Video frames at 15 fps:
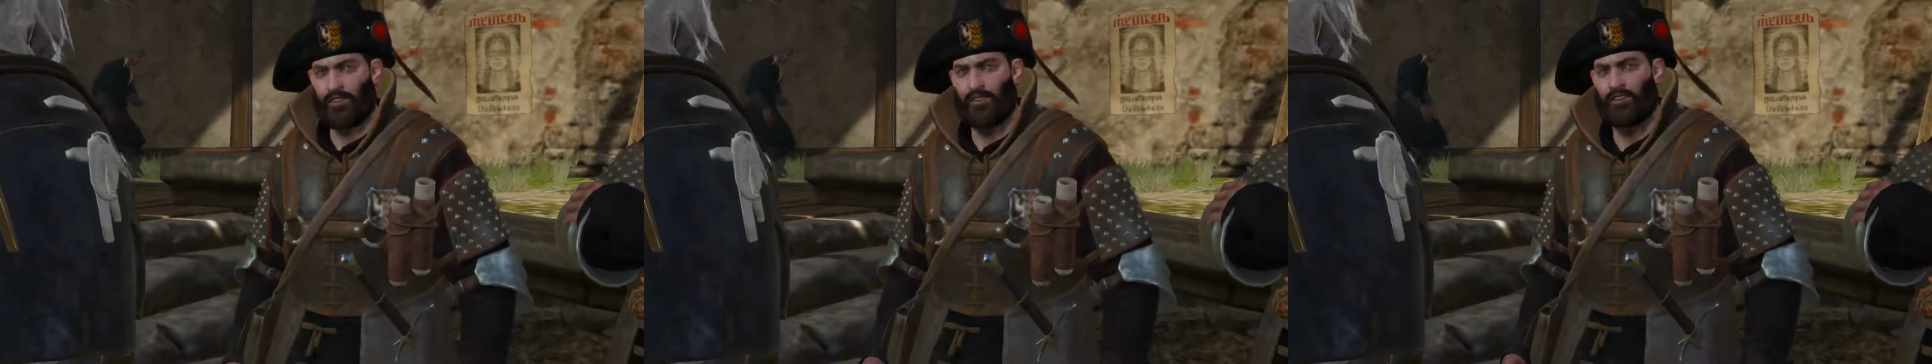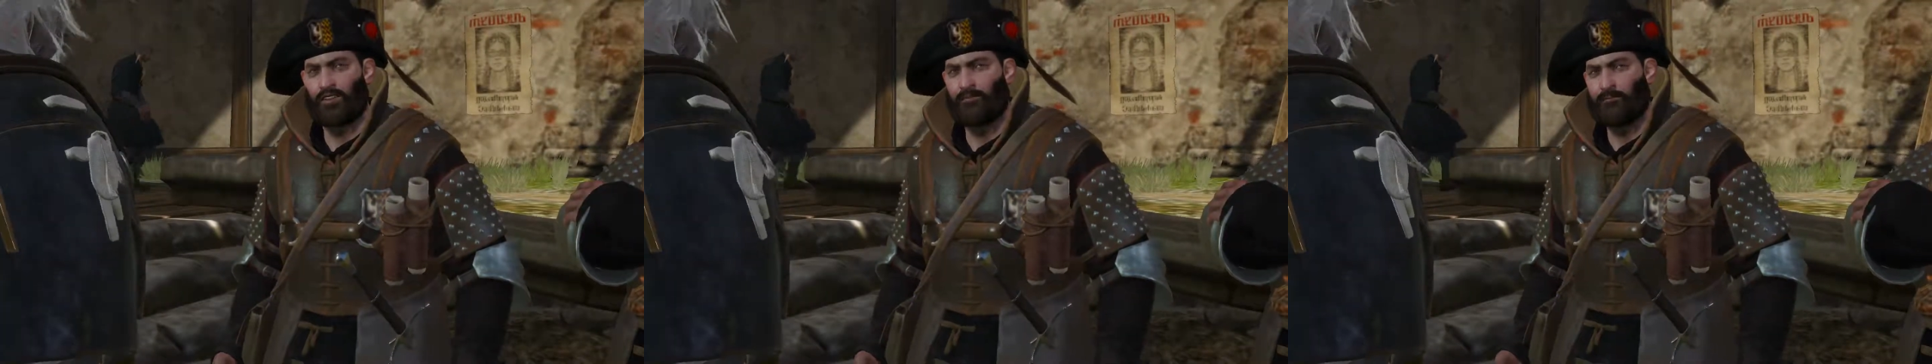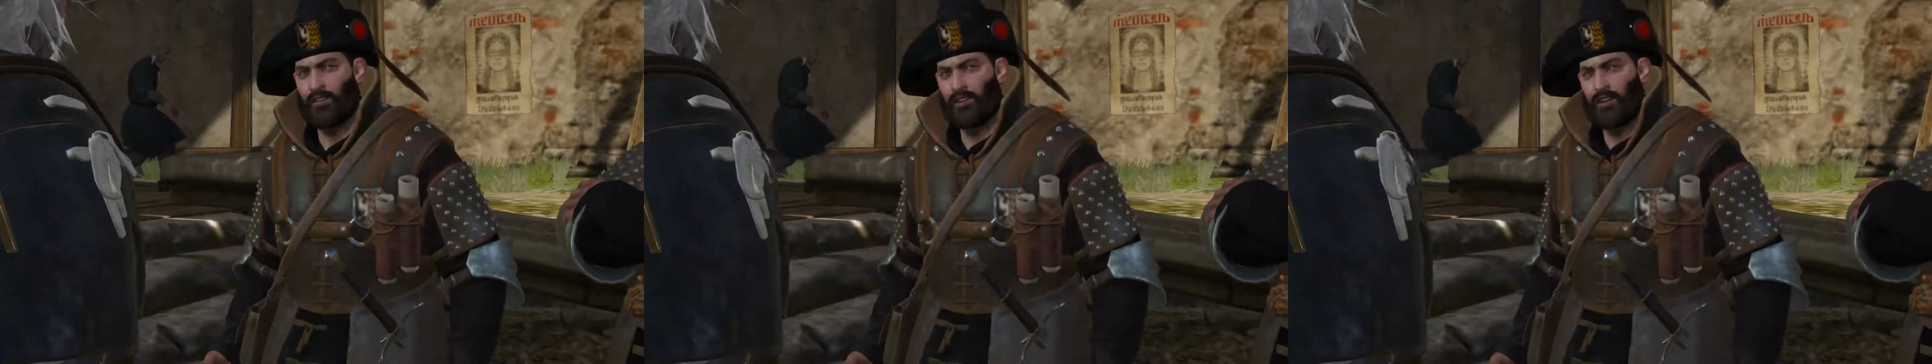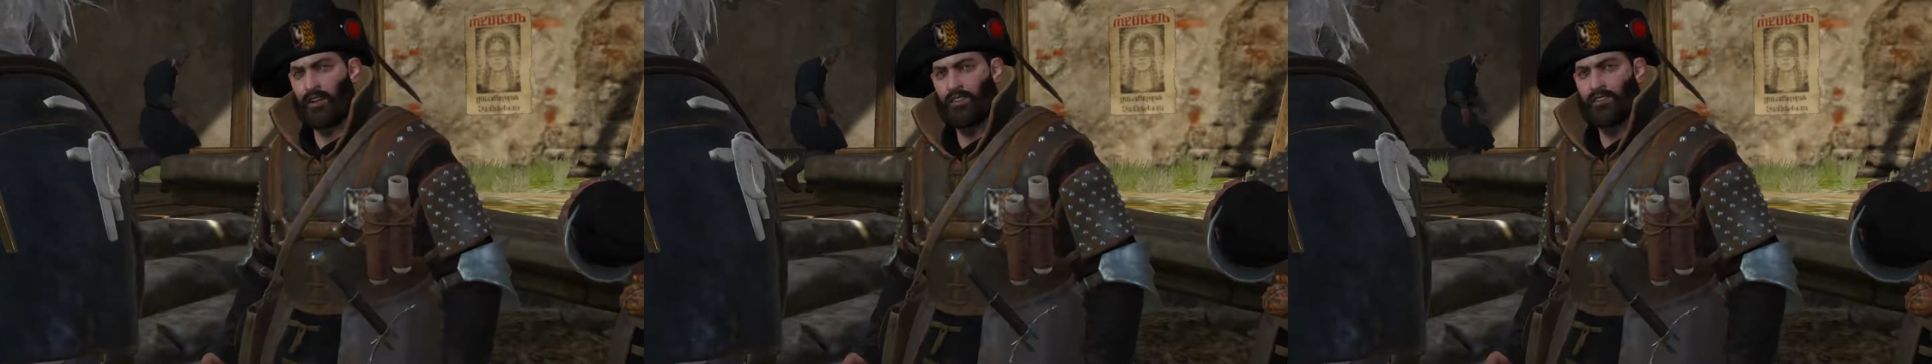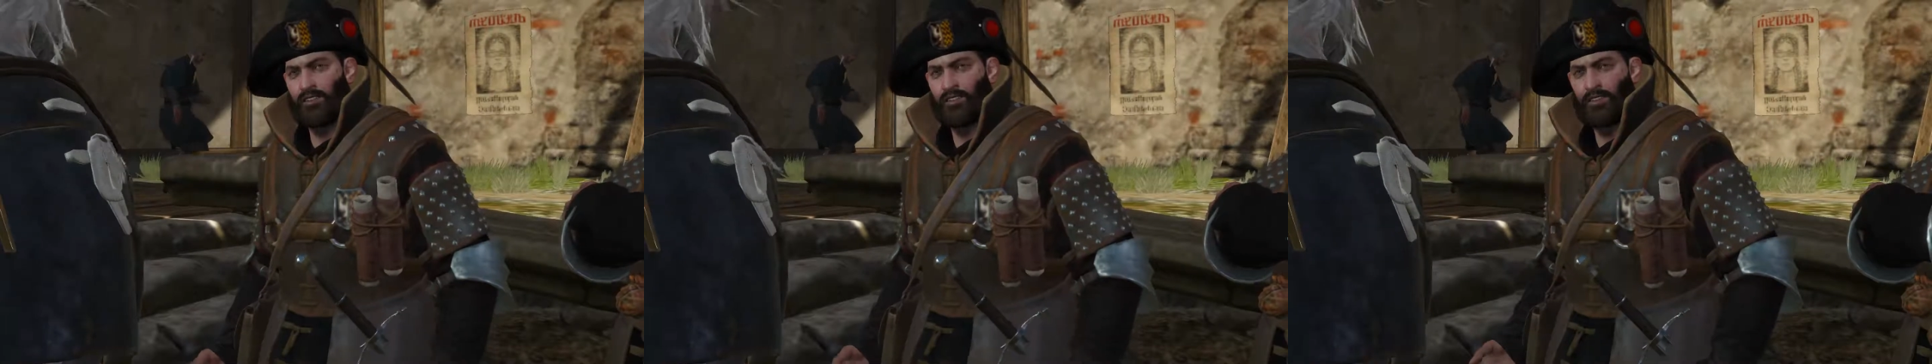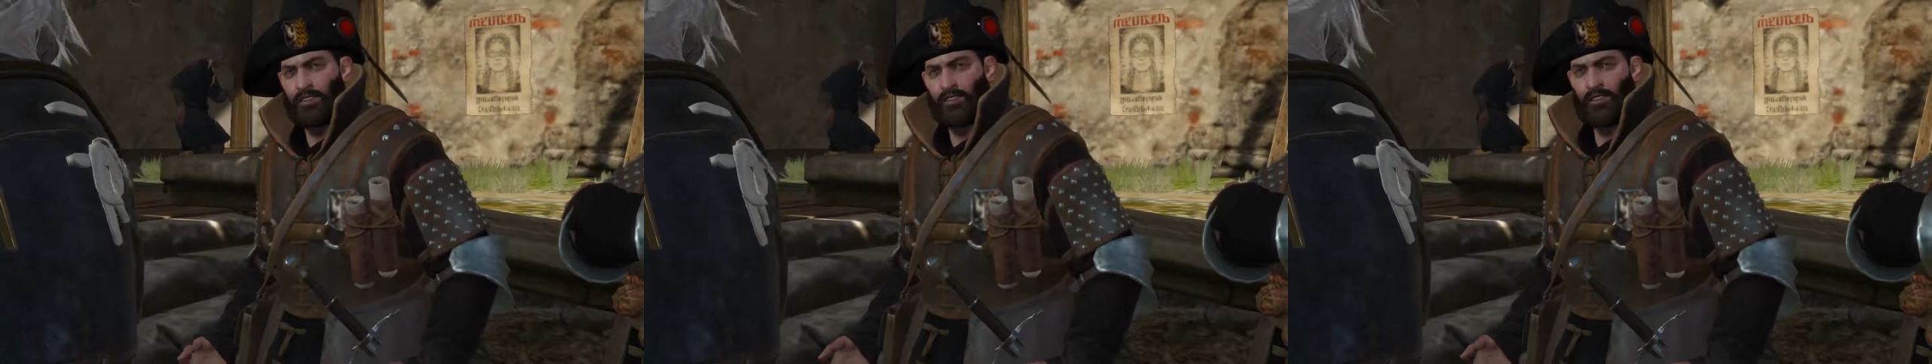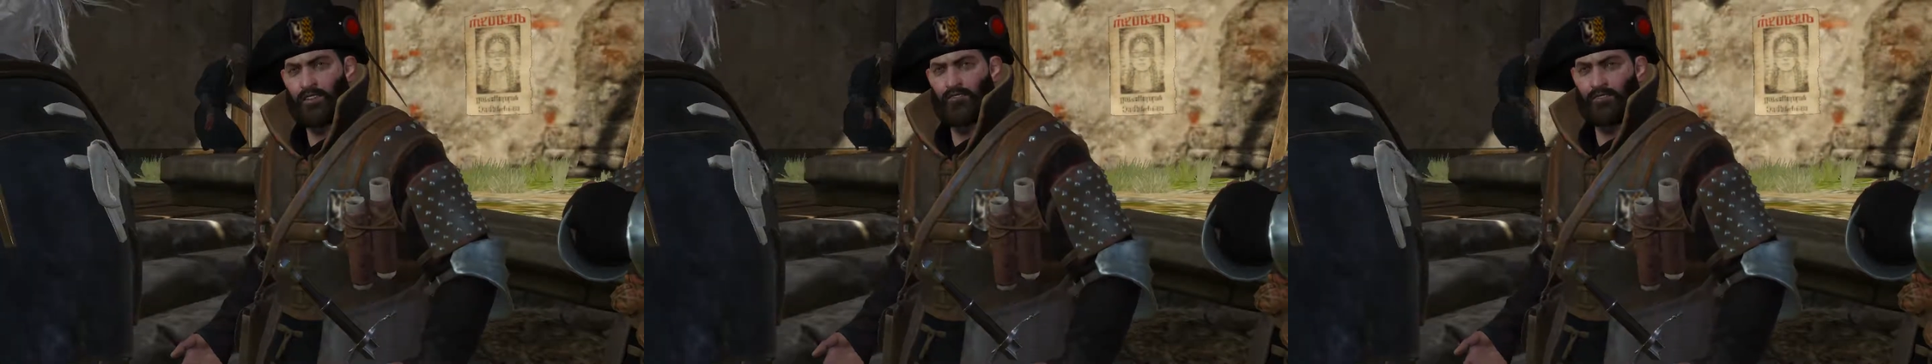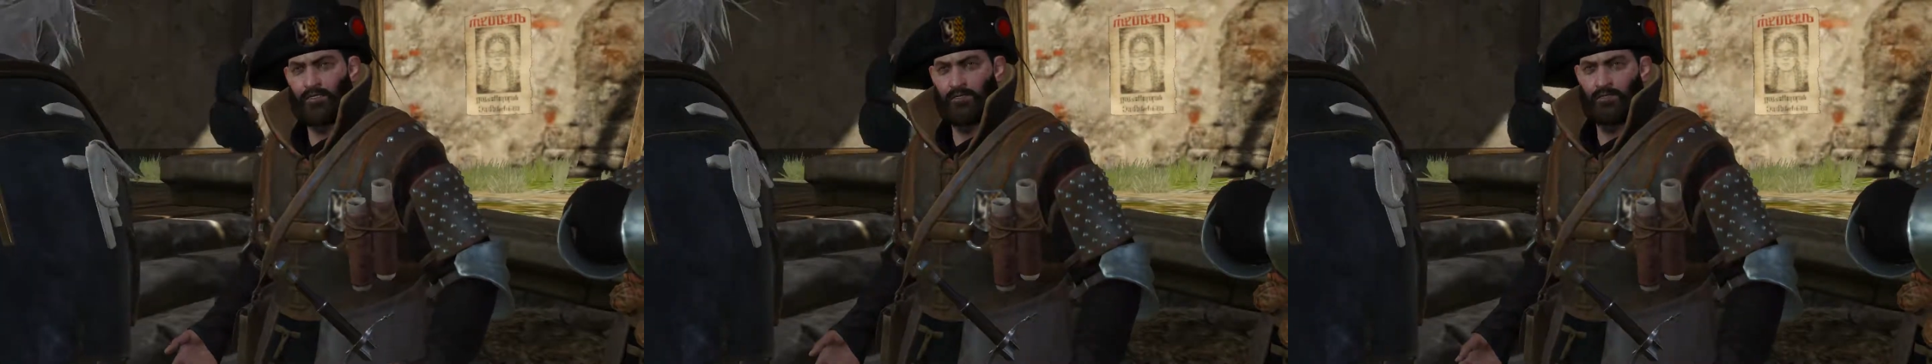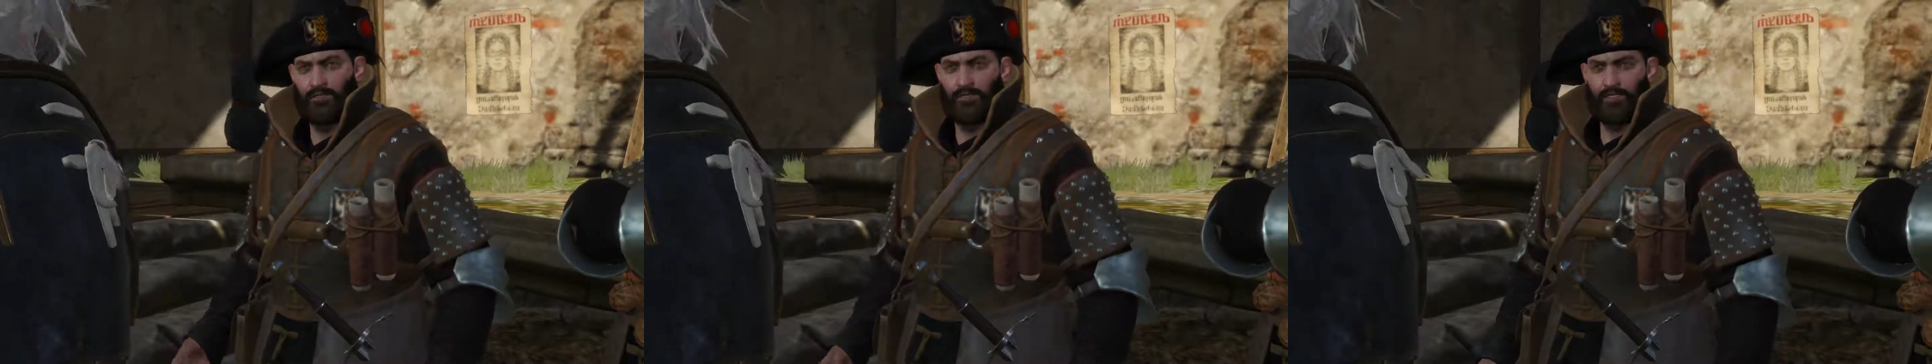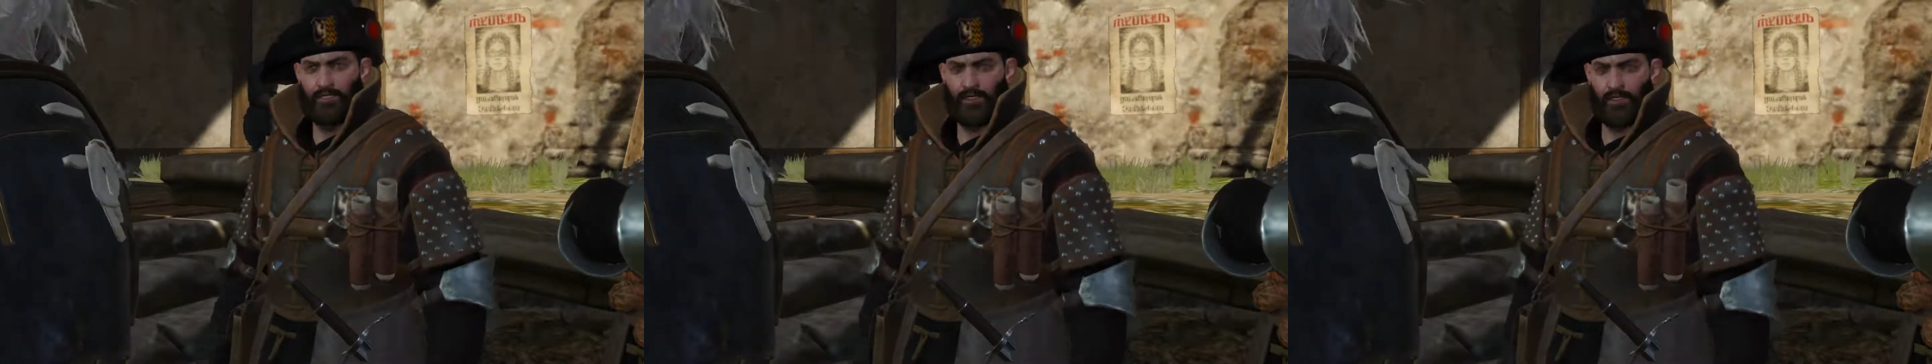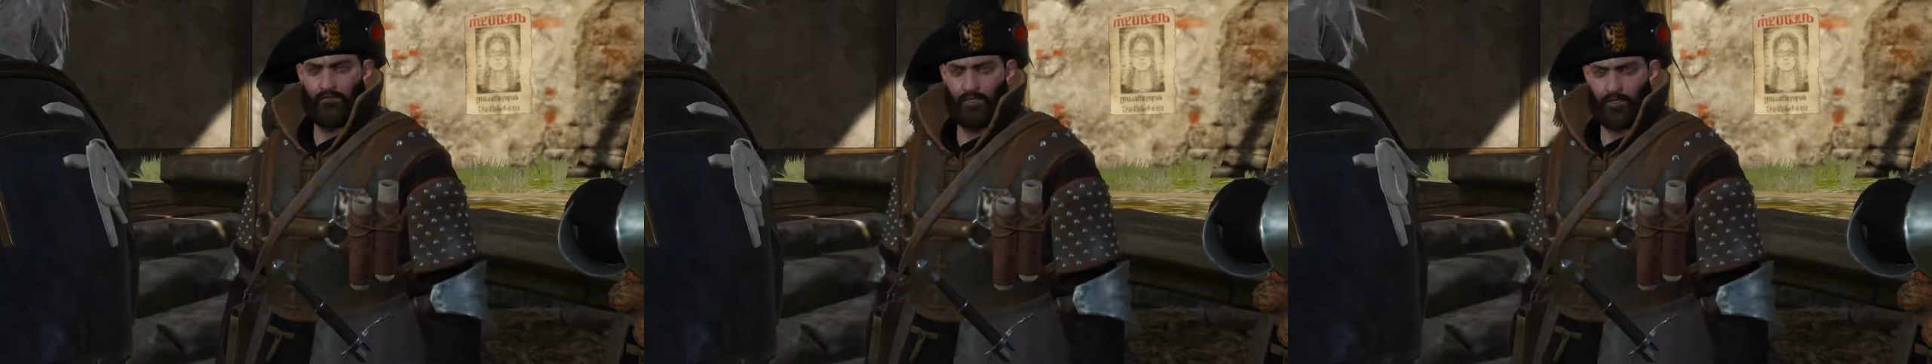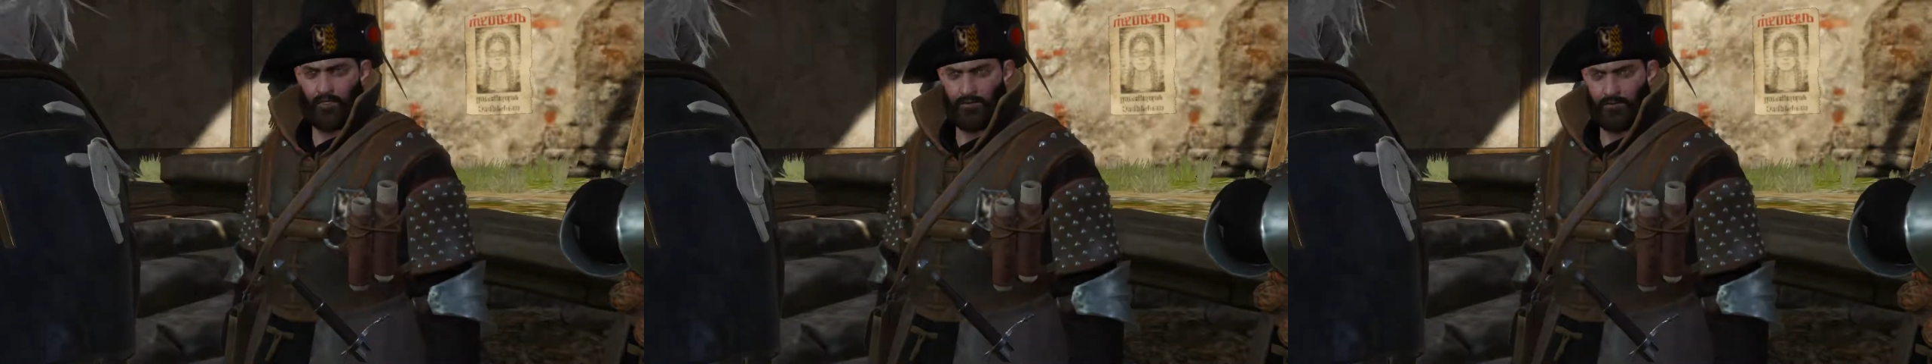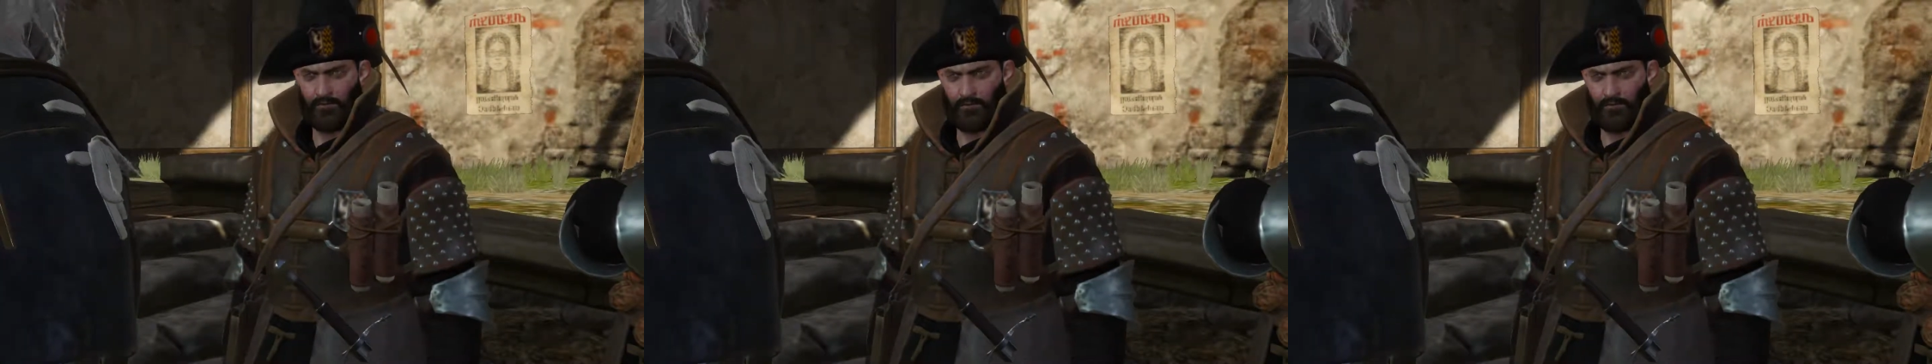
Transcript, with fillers: чтобы я тебя на огне не оставил, деловой.